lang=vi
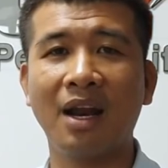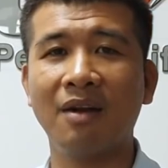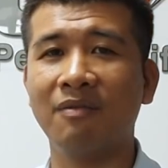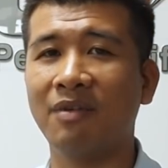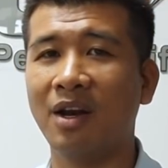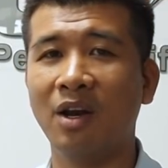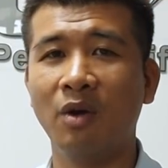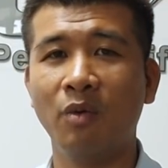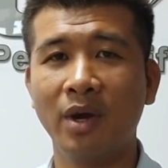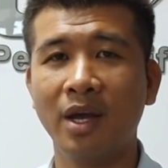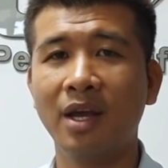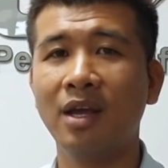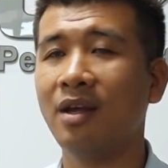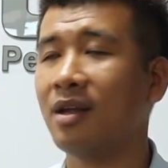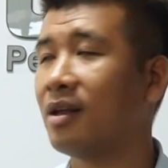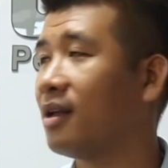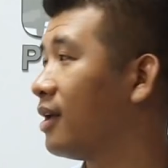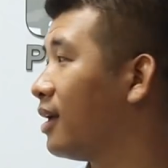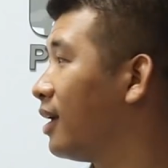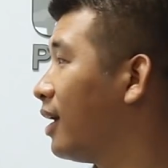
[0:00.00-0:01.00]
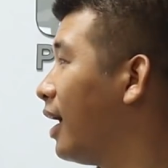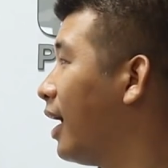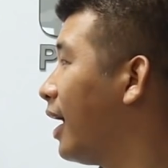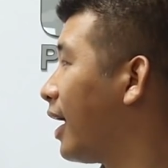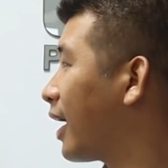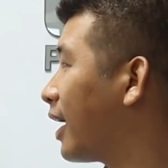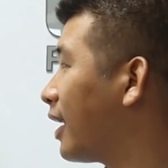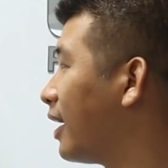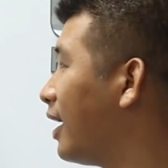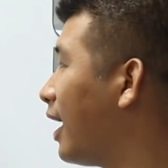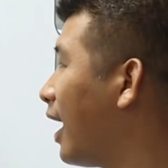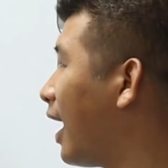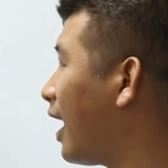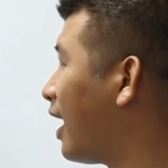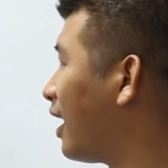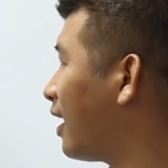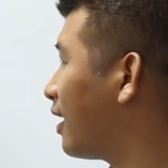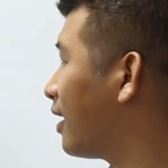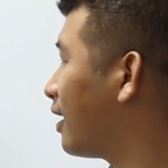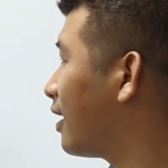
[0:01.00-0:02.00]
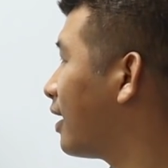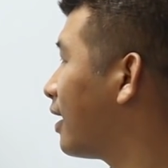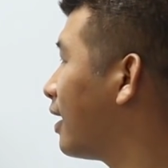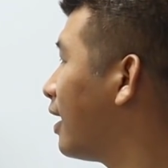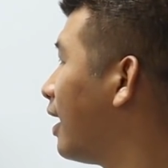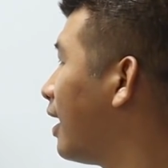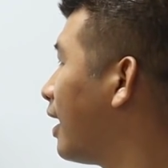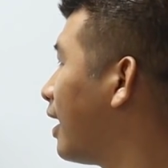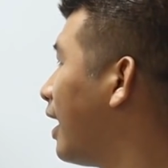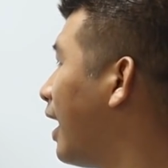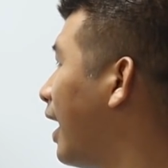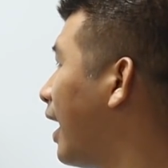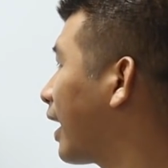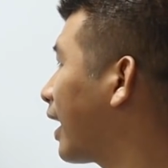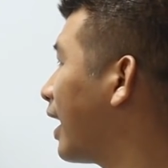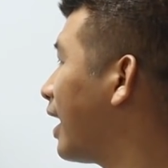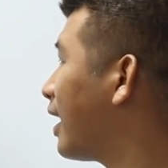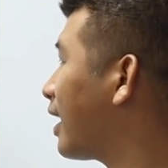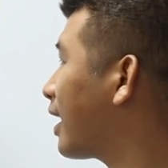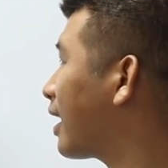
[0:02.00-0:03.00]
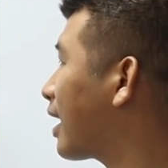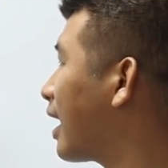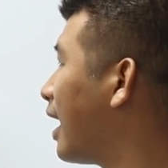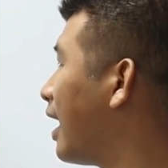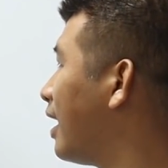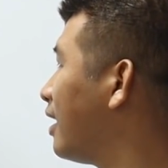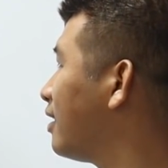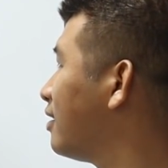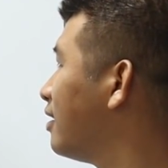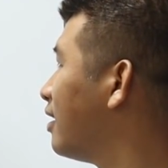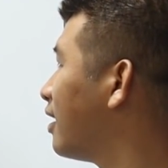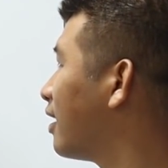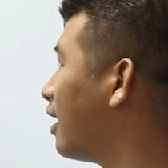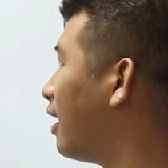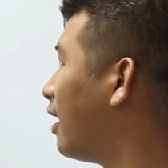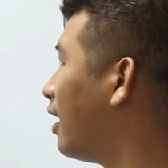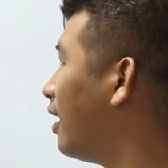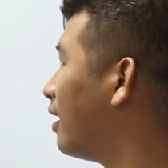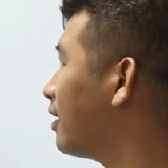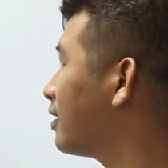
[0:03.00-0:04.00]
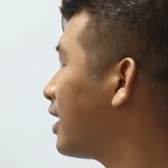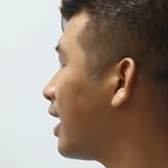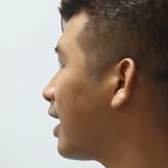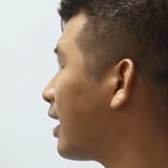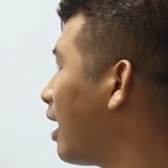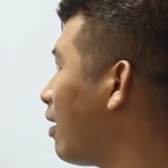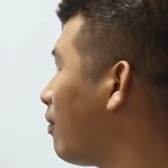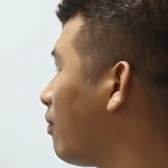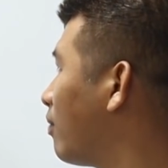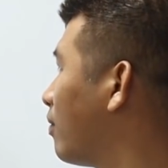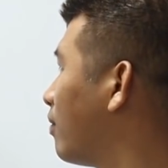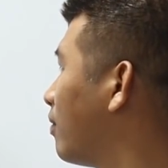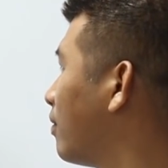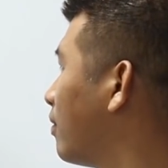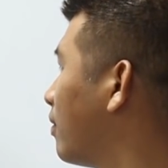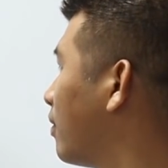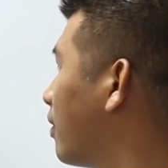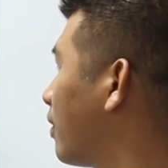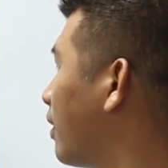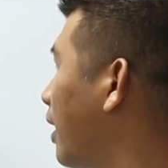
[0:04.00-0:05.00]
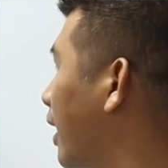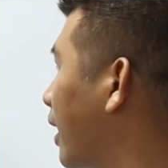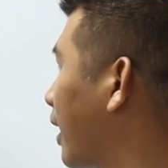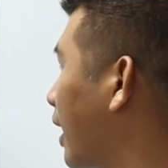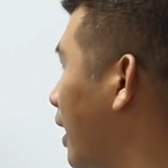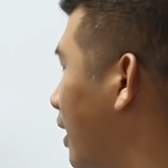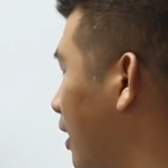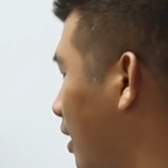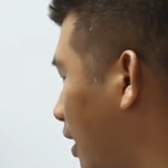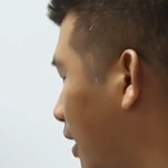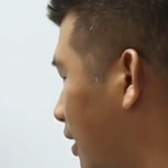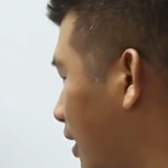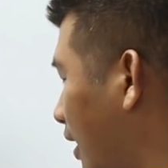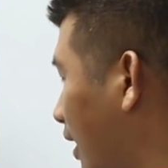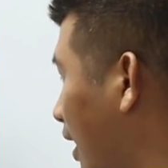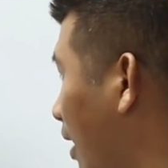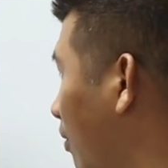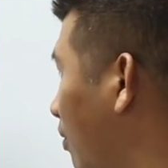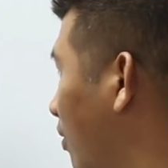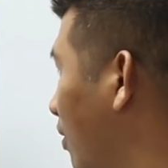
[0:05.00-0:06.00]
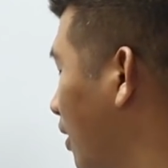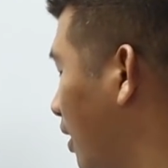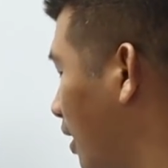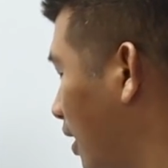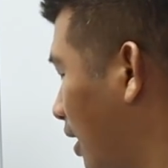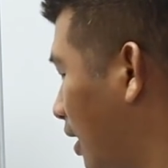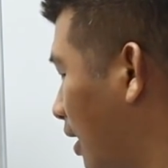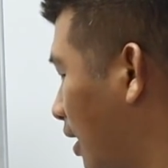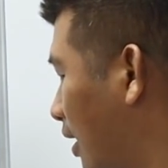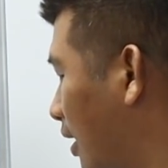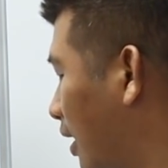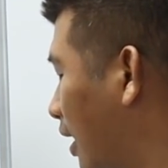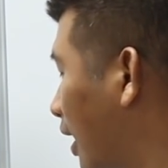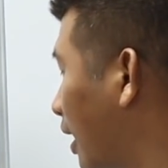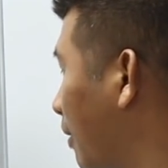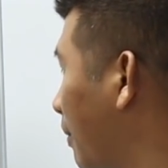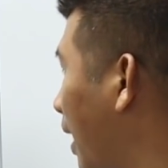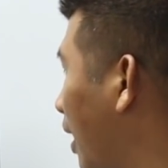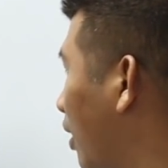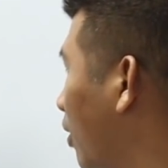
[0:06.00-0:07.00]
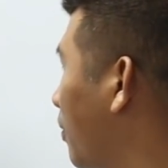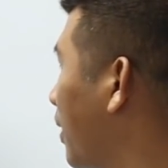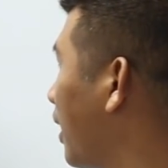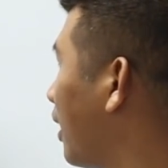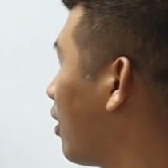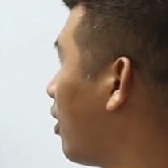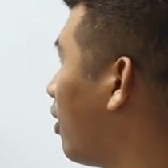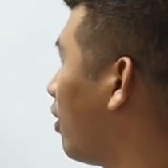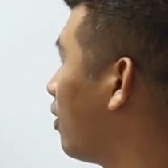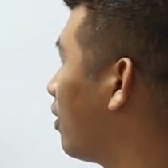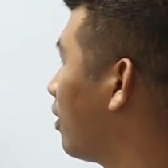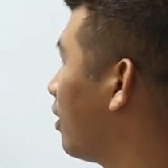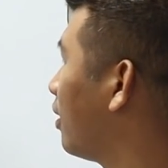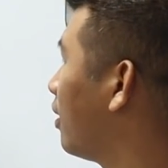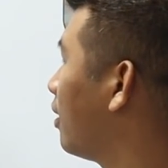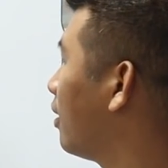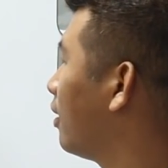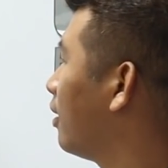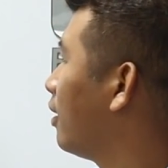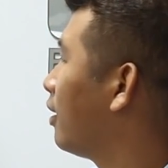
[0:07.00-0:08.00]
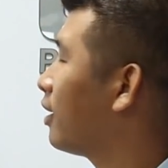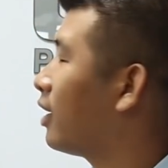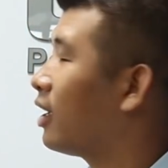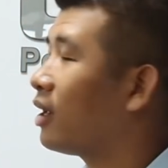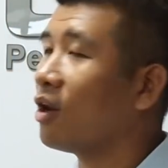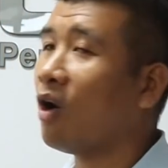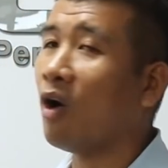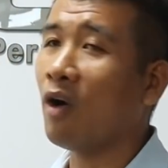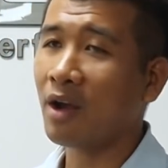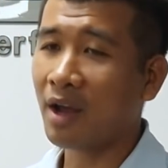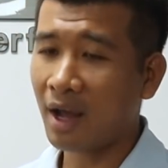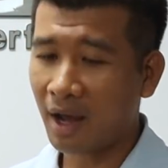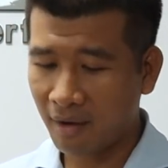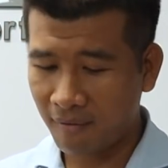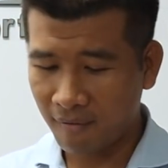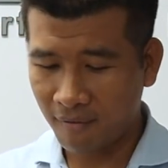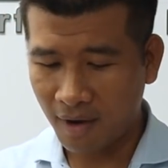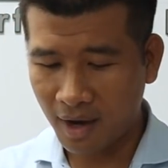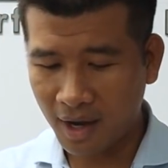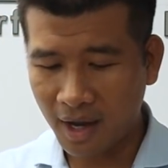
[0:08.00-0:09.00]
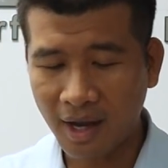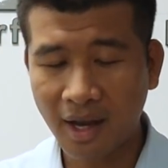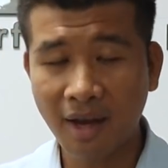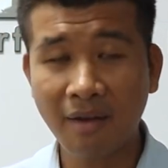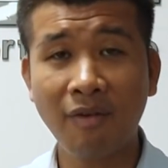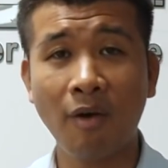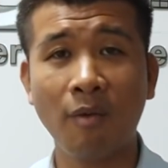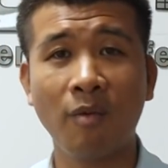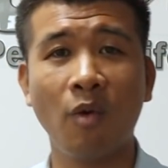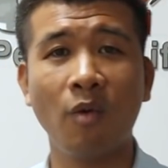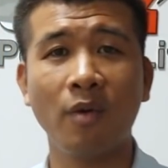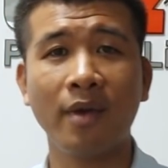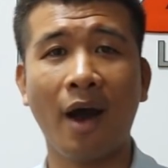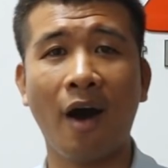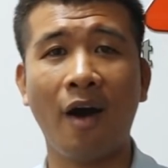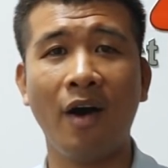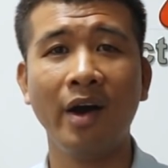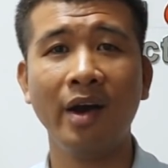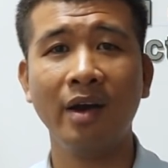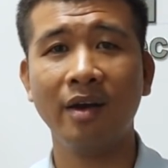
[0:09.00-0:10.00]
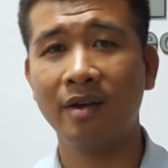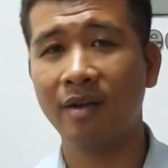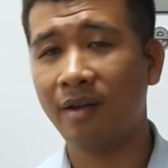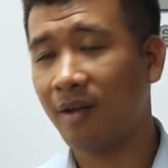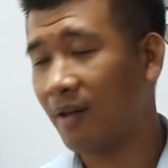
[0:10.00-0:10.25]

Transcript: cần phải lưu ý. Cái thứ hai là cái kê giường ở sát góc. Đây, kê giường ở sát góc thì các bạn cũng biết rồi. Thì với các cái phòng ngủ nhỏ